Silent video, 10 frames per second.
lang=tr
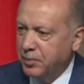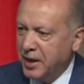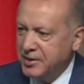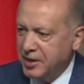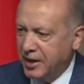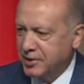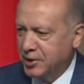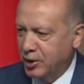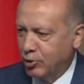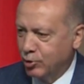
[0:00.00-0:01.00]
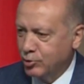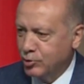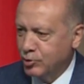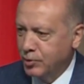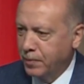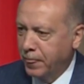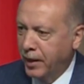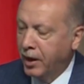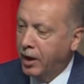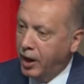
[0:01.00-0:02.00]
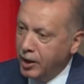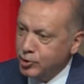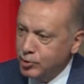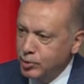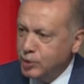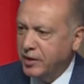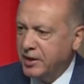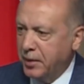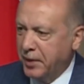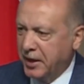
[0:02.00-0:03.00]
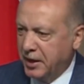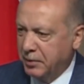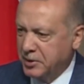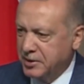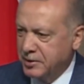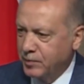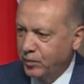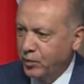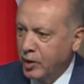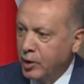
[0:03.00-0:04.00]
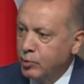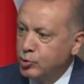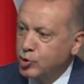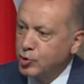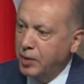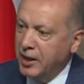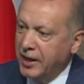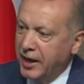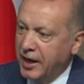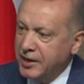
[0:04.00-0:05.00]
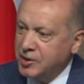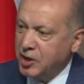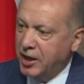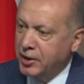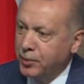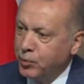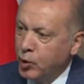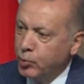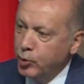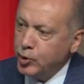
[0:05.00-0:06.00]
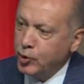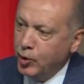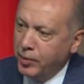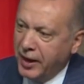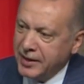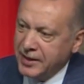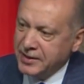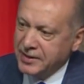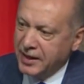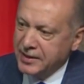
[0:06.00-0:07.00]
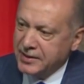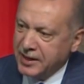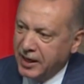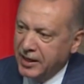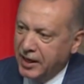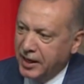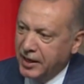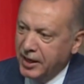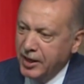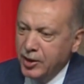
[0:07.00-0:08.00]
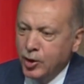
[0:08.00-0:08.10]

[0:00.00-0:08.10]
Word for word: bahtiyar sayıyoruz. Arzumuz ve temennimiz Müslümanlara yakışan bu tür merkezlerin sayılarının